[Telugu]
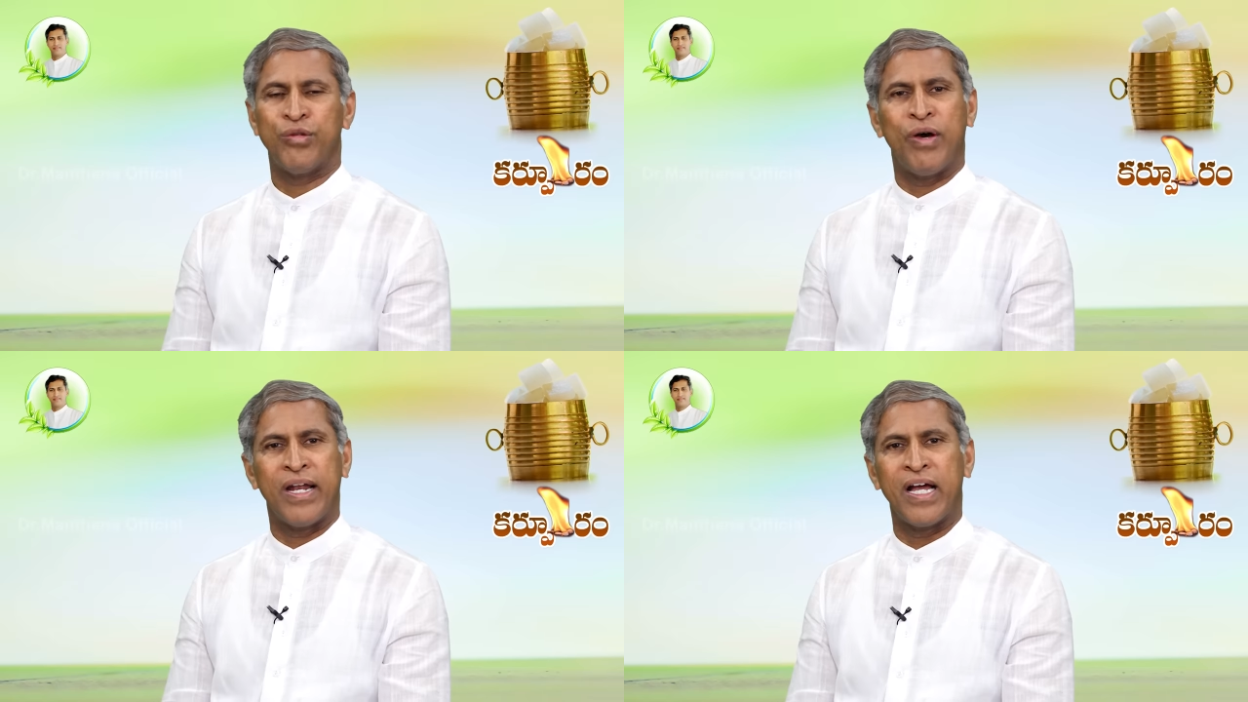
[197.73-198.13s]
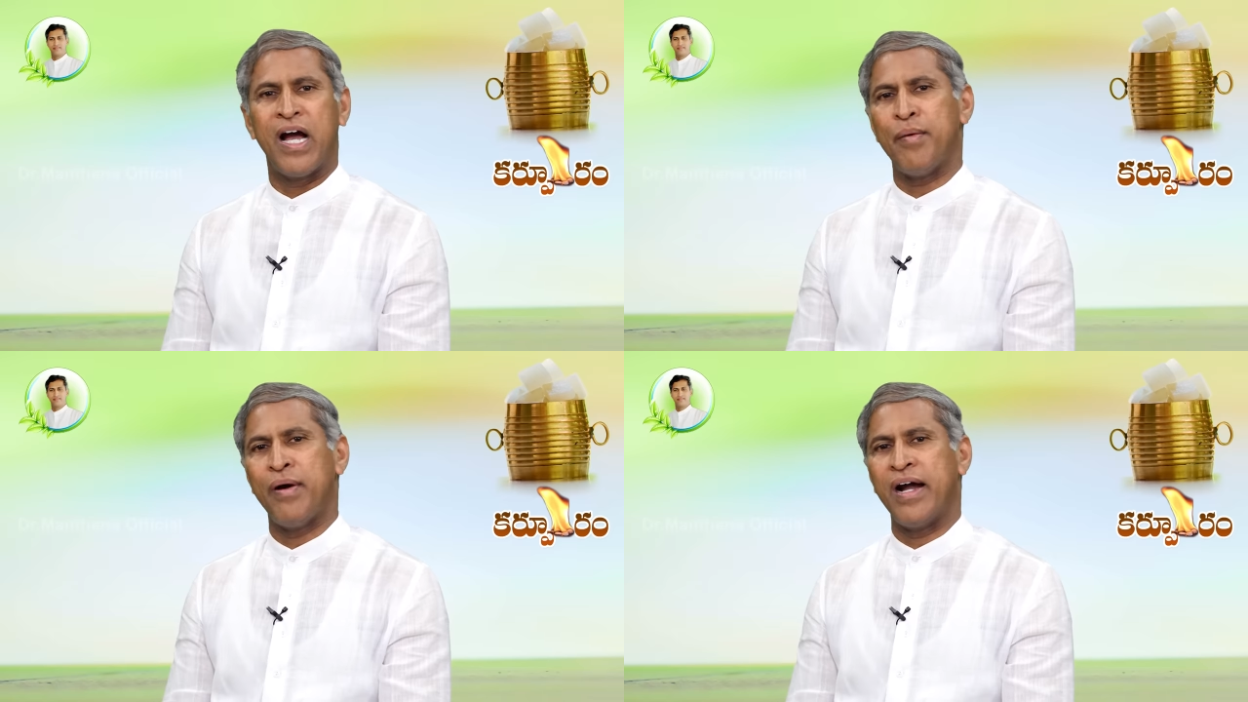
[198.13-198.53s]

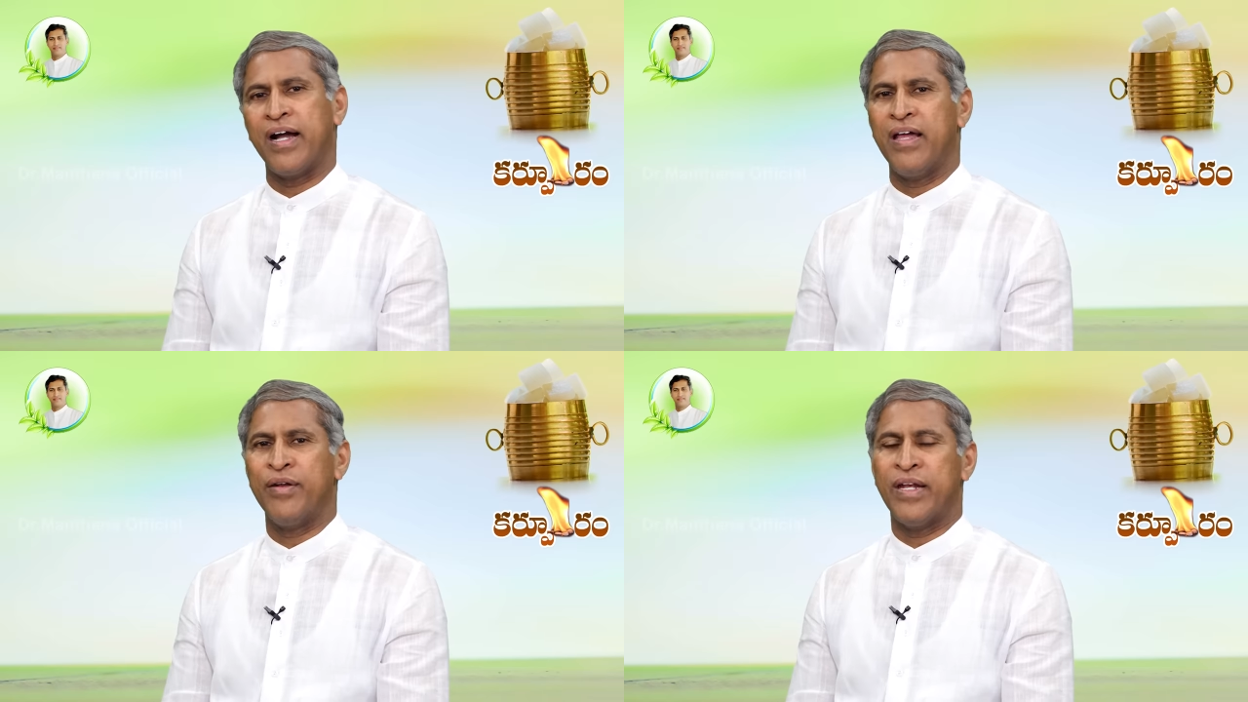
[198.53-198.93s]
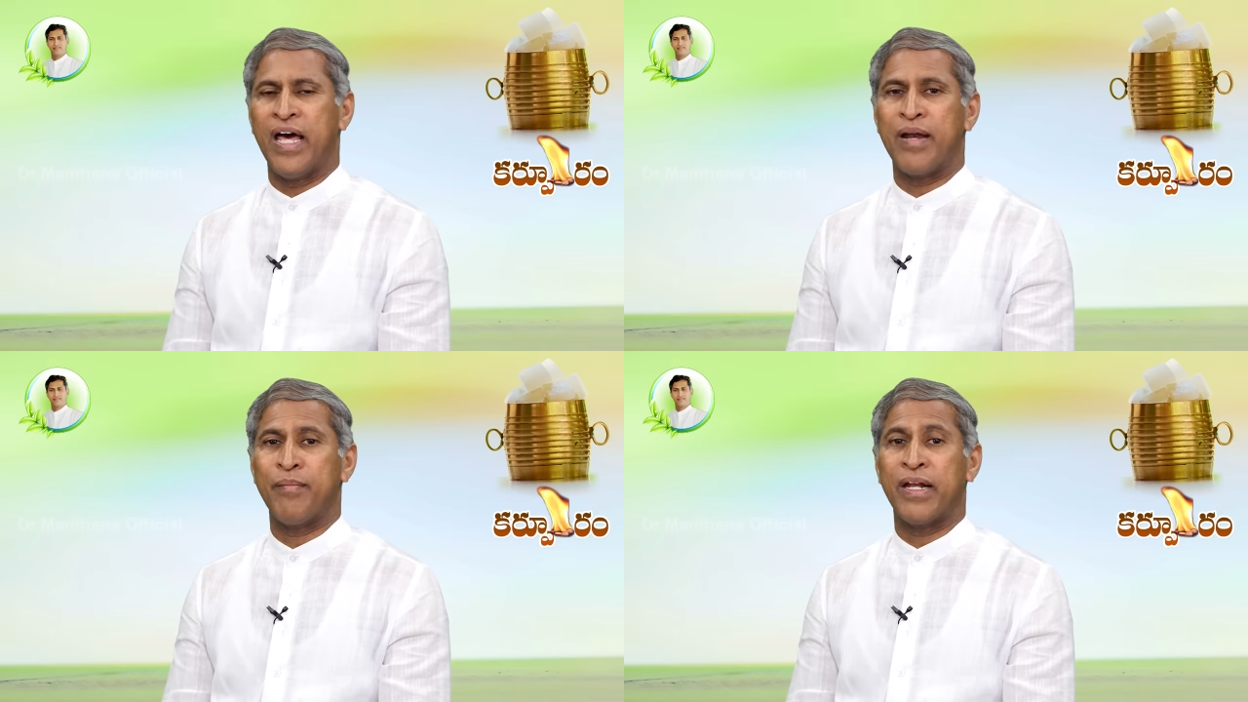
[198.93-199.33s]
త్వరగా ఆ భాగాలు
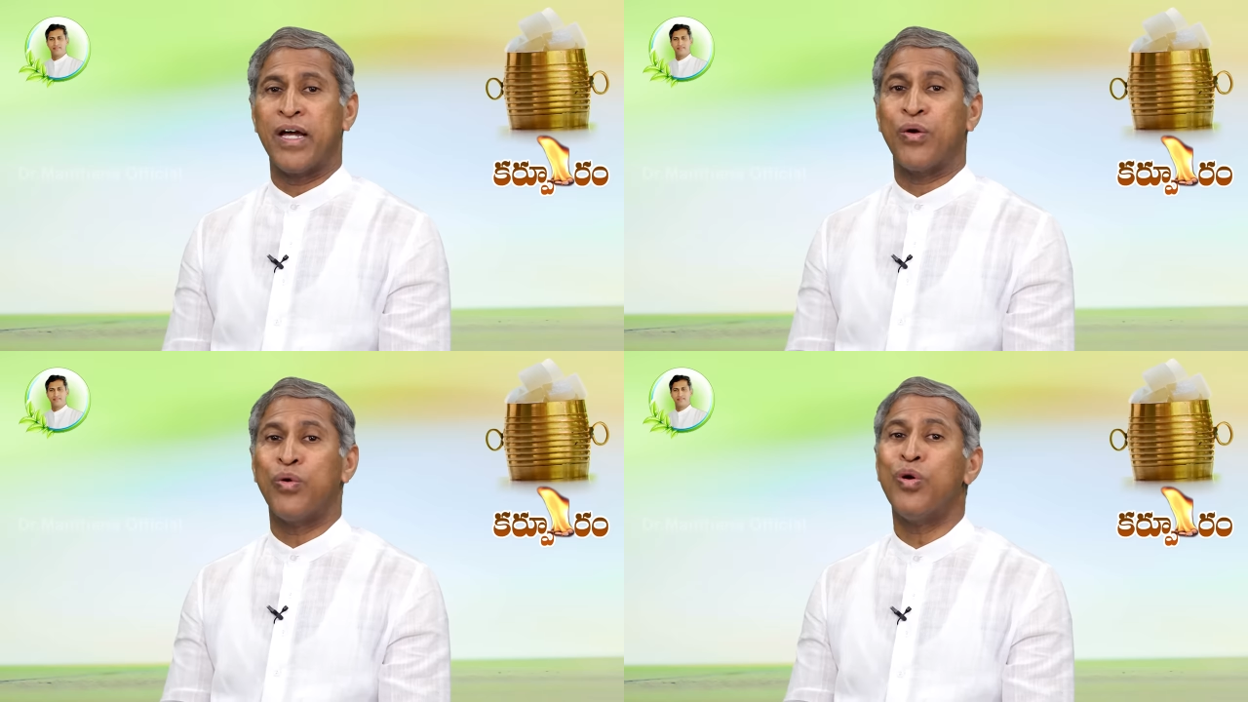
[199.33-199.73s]
నార్మల్గా